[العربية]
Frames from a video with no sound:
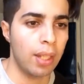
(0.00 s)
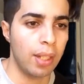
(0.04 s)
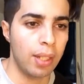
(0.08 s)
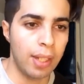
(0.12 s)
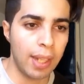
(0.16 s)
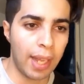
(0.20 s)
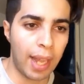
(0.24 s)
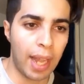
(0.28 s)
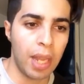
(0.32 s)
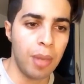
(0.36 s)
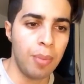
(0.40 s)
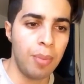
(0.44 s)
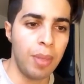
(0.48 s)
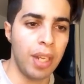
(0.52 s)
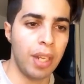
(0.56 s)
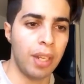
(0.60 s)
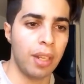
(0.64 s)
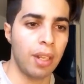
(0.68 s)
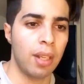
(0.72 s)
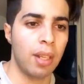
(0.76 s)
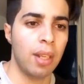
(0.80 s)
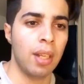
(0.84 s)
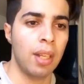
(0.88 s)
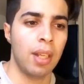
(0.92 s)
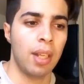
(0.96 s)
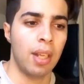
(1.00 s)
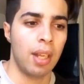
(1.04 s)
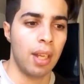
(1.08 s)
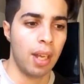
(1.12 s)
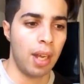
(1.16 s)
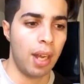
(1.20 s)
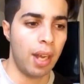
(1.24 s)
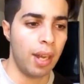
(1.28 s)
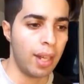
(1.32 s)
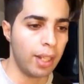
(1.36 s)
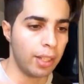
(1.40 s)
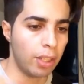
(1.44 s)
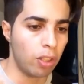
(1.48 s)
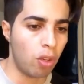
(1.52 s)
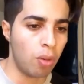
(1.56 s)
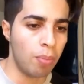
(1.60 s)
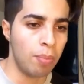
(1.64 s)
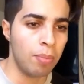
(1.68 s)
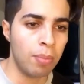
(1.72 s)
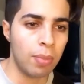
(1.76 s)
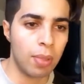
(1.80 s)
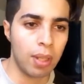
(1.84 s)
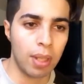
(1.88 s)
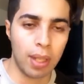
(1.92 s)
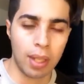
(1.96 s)
اللي خايبين انا
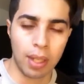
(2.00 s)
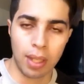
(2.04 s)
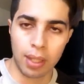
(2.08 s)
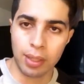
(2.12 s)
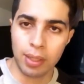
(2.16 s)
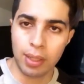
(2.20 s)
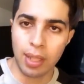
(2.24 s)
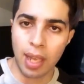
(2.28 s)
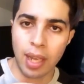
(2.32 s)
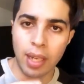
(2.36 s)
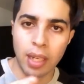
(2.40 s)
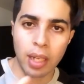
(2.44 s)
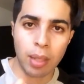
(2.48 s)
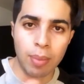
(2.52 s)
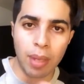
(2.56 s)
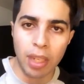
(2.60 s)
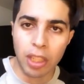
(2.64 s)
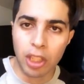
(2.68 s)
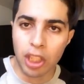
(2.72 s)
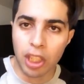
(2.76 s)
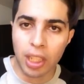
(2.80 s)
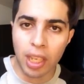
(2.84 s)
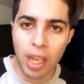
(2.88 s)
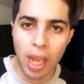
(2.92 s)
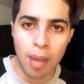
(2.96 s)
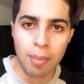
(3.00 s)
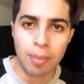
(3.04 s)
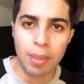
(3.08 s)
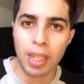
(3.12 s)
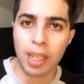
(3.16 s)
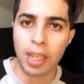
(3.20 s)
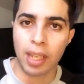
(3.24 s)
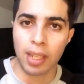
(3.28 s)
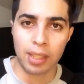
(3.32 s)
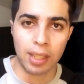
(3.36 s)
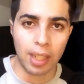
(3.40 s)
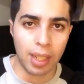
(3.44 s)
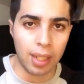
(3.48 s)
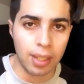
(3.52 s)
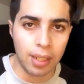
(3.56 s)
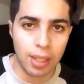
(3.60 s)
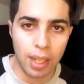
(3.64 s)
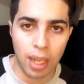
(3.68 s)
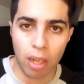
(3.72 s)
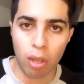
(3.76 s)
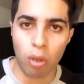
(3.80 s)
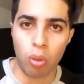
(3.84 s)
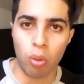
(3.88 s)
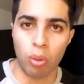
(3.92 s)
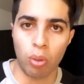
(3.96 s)
نعطيكم الدليل بهذا الشيء كامل اللي كنهضر
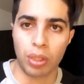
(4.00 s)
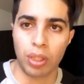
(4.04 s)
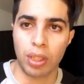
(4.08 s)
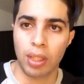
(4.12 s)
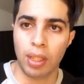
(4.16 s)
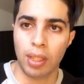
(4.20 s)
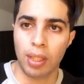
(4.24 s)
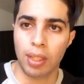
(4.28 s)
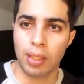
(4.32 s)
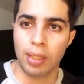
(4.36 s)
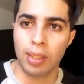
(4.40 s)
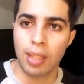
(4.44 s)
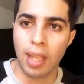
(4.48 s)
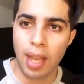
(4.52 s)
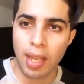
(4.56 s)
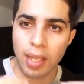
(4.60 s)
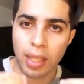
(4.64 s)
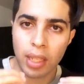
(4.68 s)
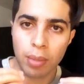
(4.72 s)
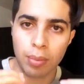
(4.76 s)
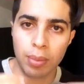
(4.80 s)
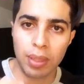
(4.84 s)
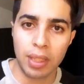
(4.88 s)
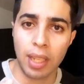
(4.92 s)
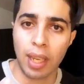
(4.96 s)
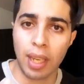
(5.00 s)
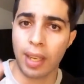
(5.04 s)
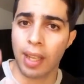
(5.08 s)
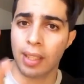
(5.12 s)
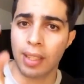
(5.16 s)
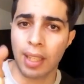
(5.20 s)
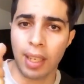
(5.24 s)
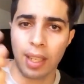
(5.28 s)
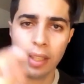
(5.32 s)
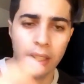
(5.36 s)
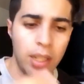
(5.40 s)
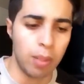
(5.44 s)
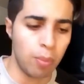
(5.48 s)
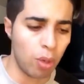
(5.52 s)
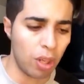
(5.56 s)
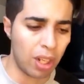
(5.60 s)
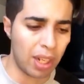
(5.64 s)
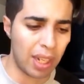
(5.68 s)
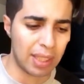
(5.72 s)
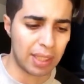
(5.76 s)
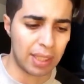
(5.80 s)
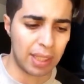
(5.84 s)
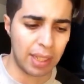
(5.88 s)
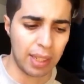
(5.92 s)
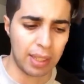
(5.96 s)
عليها الخوت دليل مزيان هضر عليهم
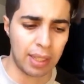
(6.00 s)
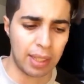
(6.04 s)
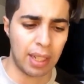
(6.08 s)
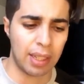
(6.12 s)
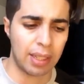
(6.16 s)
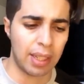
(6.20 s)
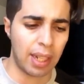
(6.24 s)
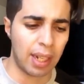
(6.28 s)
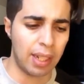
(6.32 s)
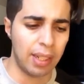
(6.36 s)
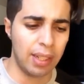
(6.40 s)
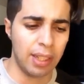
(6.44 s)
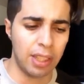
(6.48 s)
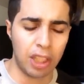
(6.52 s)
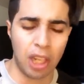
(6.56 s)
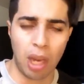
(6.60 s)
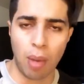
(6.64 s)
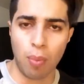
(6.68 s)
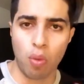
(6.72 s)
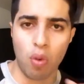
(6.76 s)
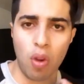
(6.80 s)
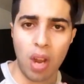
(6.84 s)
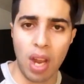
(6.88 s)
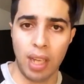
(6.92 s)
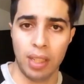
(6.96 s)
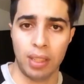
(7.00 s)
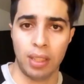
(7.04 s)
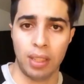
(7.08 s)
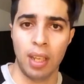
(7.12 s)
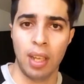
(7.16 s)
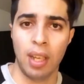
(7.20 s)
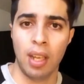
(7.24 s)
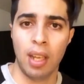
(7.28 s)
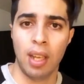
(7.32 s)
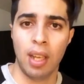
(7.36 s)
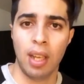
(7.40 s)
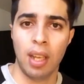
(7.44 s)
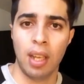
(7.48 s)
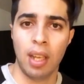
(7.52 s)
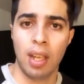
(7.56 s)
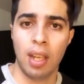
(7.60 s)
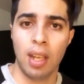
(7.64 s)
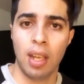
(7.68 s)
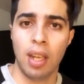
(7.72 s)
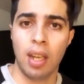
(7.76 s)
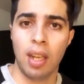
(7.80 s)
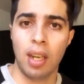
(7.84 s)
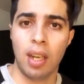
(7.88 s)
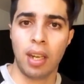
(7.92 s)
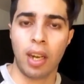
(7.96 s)
الكاسكيطه هضر عليه شحال من واحد
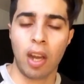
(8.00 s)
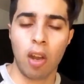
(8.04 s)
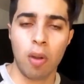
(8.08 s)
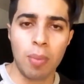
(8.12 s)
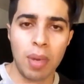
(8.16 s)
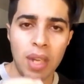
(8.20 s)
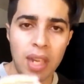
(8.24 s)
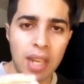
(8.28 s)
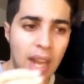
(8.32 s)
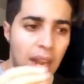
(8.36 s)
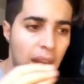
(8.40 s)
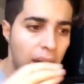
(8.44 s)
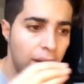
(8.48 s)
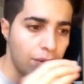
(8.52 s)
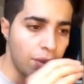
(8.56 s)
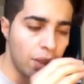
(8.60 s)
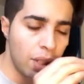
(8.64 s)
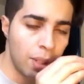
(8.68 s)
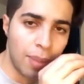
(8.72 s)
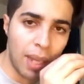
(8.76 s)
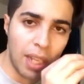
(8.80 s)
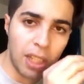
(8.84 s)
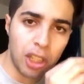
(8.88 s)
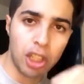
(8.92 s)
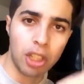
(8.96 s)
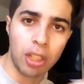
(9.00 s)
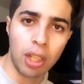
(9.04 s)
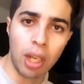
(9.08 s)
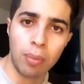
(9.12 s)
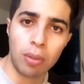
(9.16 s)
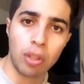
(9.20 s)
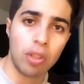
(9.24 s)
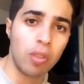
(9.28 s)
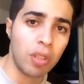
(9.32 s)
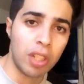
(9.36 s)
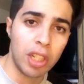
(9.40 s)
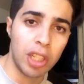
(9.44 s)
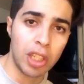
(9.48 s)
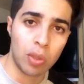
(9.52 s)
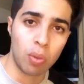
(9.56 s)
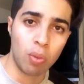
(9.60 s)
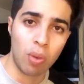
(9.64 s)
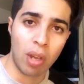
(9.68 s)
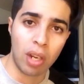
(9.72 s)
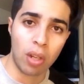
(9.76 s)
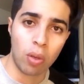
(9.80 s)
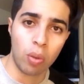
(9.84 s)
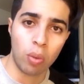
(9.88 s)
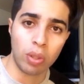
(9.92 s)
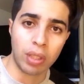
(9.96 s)
راه هما اللي عارفين هاد الشعب شنو
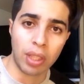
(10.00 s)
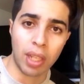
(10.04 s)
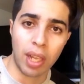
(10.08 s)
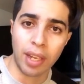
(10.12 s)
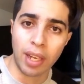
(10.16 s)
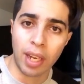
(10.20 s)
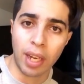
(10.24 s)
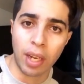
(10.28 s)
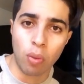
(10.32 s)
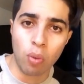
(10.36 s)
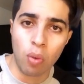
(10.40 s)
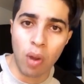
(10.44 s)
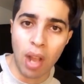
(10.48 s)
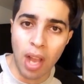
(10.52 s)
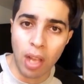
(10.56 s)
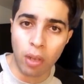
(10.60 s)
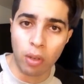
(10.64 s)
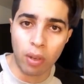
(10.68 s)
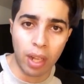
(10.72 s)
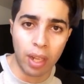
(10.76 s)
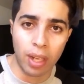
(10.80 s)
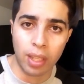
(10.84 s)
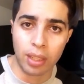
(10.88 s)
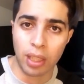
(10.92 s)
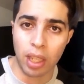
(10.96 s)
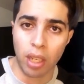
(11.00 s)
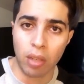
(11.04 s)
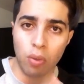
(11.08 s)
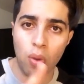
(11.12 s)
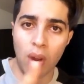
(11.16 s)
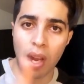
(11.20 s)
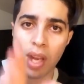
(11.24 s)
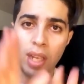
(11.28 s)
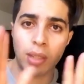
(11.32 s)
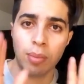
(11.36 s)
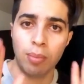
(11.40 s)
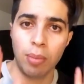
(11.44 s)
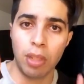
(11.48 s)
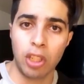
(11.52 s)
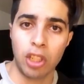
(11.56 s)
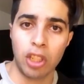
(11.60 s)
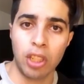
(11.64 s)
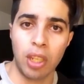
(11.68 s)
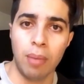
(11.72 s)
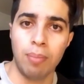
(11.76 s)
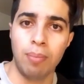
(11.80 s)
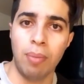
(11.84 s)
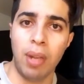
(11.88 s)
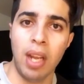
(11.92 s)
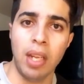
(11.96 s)
كيسوى الخوت انا راه والو راه انا واحد من
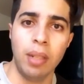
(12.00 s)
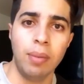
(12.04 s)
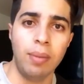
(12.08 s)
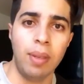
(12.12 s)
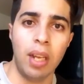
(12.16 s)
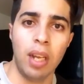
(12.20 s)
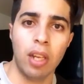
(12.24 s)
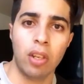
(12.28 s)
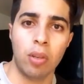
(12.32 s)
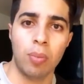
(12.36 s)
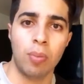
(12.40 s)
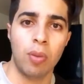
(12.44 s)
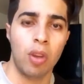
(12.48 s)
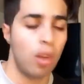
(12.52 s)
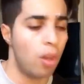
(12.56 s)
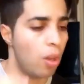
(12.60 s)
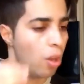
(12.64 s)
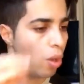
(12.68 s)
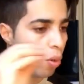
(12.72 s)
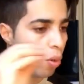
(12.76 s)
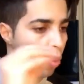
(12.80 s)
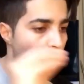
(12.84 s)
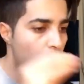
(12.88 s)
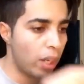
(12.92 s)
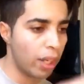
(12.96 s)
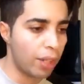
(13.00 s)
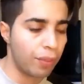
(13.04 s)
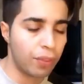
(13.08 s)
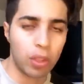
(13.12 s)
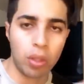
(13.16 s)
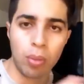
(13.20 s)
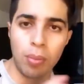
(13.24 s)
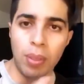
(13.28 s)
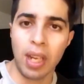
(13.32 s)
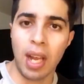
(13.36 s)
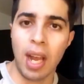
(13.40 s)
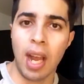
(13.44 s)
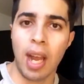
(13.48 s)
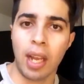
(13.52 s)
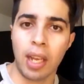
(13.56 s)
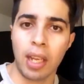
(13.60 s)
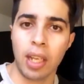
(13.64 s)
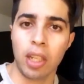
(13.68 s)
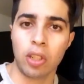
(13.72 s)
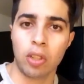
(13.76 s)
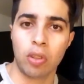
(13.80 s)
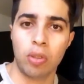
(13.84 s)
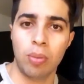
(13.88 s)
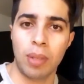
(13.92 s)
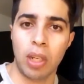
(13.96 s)
الشعب بحالي بحالكم وعرفتكم على
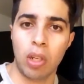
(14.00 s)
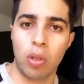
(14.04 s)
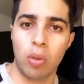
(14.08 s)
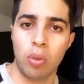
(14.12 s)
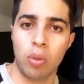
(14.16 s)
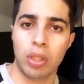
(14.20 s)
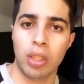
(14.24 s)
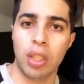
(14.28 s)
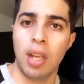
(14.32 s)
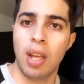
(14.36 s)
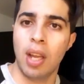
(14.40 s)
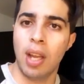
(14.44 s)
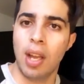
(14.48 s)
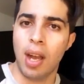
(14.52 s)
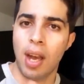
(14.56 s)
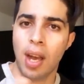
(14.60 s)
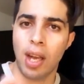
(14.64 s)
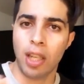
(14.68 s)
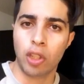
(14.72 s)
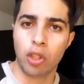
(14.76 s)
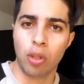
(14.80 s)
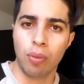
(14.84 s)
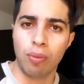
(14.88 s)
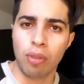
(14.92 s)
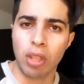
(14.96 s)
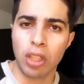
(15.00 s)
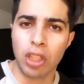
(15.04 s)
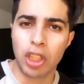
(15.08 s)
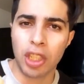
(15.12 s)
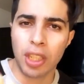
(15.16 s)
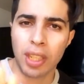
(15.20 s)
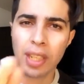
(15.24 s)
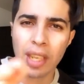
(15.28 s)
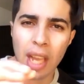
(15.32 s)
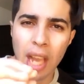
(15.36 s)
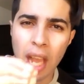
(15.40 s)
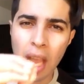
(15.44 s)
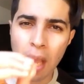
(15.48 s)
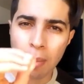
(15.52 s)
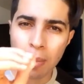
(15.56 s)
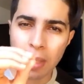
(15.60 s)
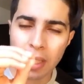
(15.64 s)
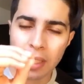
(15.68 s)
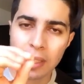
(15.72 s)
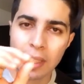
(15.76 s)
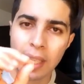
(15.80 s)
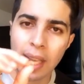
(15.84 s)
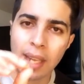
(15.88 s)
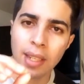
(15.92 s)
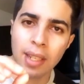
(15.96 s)
حقيقتكم الخوت غتشوفوا هادشي كامل
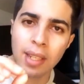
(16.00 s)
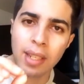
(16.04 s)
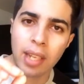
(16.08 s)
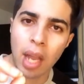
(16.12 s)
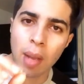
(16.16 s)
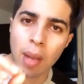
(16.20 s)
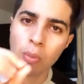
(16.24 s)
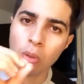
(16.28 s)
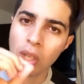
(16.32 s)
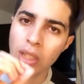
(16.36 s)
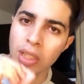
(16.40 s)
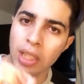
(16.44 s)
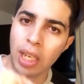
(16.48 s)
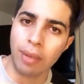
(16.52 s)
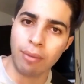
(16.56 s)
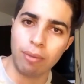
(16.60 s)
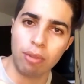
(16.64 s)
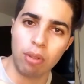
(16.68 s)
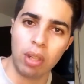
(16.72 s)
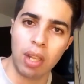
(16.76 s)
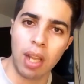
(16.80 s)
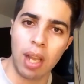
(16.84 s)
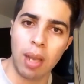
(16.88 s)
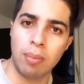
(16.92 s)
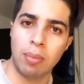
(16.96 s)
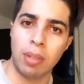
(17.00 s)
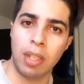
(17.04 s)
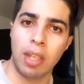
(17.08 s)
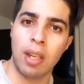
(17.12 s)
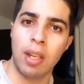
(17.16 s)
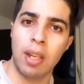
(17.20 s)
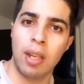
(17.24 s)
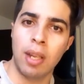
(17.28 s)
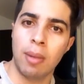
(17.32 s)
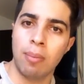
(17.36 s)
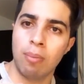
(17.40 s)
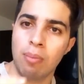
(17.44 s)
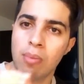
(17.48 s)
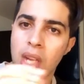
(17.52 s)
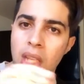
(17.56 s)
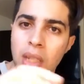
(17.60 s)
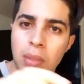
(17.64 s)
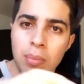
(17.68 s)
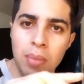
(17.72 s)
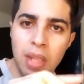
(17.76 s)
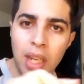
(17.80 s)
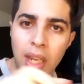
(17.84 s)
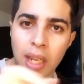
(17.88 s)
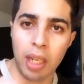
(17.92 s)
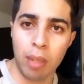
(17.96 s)
الدليل كامل وغتعرفوا كامل
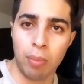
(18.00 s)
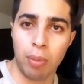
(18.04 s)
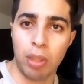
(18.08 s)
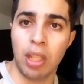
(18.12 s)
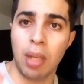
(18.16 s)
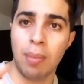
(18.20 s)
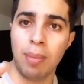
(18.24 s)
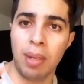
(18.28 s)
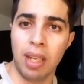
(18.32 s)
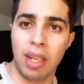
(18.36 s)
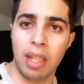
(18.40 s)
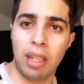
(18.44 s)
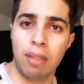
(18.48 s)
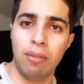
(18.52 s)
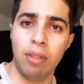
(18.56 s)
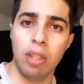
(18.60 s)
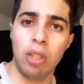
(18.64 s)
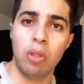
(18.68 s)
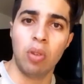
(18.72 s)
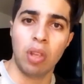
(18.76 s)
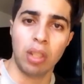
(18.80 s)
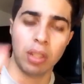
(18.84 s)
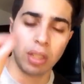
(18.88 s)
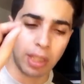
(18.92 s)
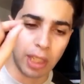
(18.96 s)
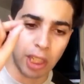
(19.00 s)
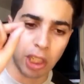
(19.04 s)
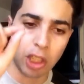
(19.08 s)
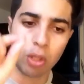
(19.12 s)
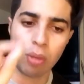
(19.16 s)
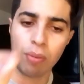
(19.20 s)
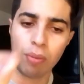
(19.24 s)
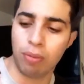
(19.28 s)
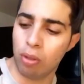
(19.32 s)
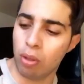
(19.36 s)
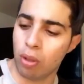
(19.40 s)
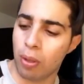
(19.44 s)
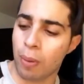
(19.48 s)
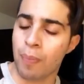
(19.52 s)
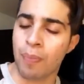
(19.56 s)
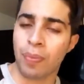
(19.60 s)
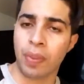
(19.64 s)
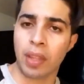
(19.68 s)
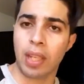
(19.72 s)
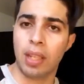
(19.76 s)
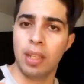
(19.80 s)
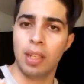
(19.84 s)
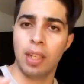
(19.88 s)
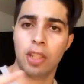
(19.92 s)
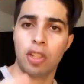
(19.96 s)
بنادم ما يحكمش دابا على هذا الفيديو هذا تتشوفوا
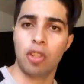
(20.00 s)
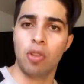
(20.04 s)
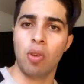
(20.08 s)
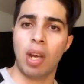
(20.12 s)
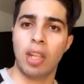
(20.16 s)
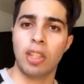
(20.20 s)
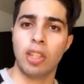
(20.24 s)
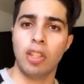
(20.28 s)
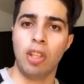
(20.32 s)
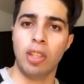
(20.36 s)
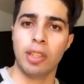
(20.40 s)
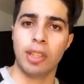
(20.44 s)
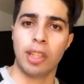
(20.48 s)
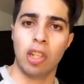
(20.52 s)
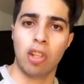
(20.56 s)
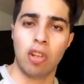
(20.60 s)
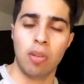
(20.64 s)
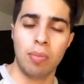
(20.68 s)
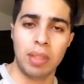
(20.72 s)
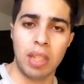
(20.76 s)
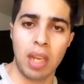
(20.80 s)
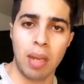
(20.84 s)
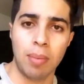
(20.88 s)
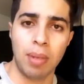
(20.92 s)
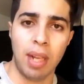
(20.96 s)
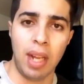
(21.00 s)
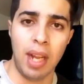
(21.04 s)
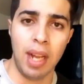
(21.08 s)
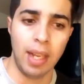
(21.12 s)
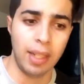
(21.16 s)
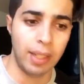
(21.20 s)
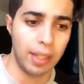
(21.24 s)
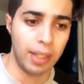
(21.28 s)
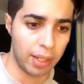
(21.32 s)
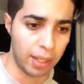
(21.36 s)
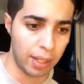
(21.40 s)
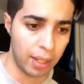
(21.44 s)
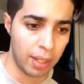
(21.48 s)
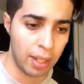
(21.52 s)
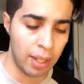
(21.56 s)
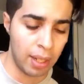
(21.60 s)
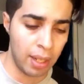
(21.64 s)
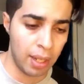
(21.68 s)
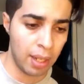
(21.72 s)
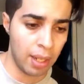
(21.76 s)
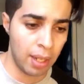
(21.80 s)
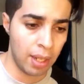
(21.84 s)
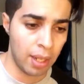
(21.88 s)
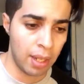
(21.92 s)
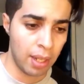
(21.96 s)
شنو غادي نحط لكم دابا حاليا
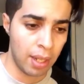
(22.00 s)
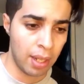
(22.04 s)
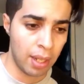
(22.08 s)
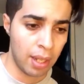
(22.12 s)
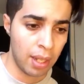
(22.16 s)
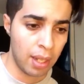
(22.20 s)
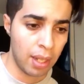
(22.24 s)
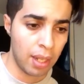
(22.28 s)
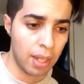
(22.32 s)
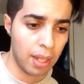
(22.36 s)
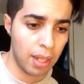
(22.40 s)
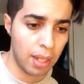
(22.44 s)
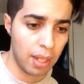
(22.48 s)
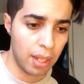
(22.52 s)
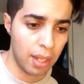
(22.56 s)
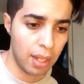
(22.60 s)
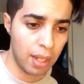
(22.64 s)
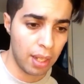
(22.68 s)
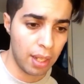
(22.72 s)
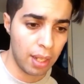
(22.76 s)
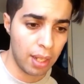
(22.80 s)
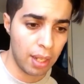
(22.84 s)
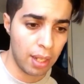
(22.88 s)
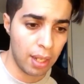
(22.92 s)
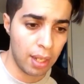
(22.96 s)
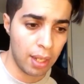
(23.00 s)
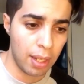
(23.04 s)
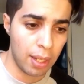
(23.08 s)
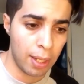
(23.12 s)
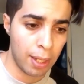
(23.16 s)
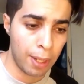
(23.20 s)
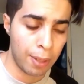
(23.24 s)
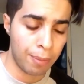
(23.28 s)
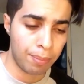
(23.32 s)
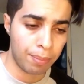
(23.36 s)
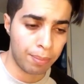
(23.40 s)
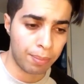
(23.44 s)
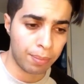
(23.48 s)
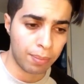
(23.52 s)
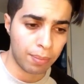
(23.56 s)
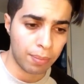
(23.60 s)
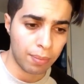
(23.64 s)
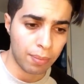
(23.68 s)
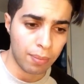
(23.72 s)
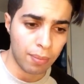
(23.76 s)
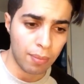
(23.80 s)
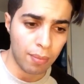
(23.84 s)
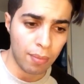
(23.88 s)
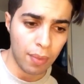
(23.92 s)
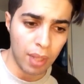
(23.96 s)
آه
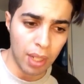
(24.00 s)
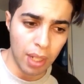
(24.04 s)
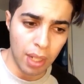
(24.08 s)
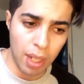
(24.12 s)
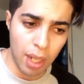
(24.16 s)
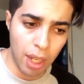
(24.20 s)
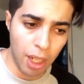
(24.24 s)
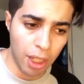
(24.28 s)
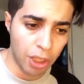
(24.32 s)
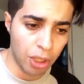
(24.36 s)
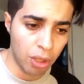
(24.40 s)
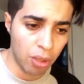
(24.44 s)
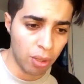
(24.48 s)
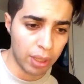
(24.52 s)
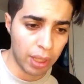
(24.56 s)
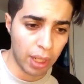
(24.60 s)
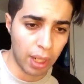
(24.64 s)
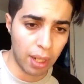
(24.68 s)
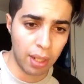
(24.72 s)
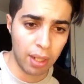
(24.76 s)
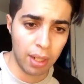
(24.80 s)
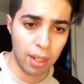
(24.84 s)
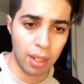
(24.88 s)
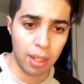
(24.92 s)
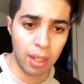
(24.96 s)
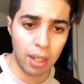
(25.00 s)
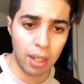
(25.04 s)
اشنو طرا